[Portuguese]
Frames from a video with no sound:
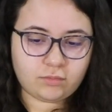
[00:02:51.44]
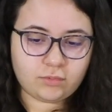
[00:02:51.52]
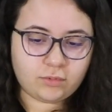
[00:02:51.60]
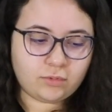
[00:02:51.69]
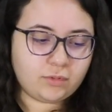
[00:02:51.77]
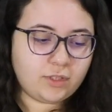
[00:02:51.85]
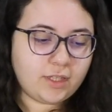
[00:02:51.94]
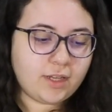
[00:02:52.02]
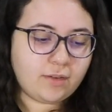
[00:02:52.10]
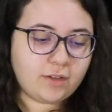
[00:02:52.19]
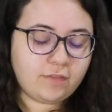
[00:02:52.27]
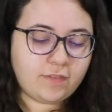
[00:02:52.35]
o
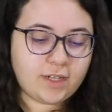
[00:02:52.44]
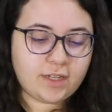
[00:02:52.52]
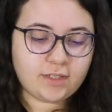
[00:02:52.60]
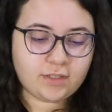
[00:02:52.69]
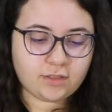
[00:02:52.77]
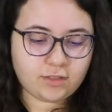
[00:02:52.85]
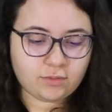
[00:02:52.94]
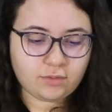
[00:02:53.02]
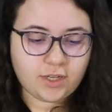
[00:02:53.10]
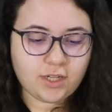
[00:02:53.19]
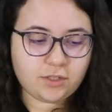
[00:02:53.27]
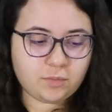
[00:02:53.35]
dedal que faz o
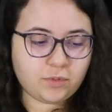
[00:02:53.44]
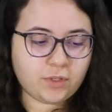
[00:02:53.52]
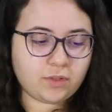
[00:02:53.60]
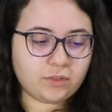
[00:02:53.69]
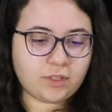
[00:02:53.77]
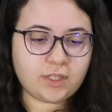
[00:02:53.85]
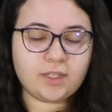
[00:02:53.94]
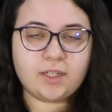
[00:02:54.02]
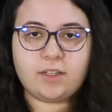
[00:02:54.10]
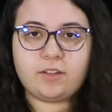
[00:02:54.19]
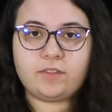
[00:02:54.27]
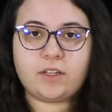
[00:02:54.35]
ritmo, enquanto
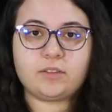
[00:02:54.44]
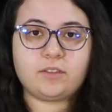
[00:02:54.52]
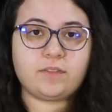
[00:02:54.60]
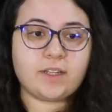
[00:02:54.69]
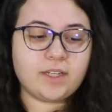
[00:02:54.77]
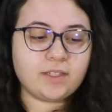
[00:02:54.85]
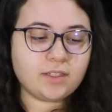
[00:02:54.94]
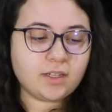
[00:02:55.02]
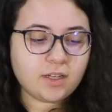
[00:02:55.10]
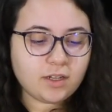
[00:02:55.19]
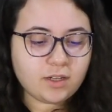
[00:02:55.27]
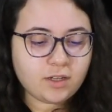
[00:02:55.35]
a flauta faz
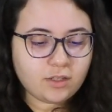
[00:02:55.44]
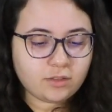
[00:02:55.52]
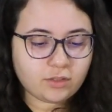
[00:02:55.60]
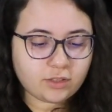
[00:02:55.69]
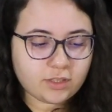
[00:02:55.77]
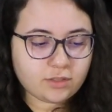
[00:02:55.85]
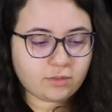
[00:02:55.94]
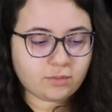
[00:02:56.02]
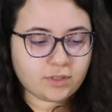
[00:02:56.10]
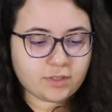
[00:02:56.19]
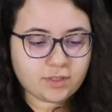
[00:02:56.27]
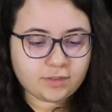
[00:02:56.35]
notas
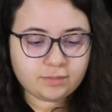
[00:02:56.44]
longas.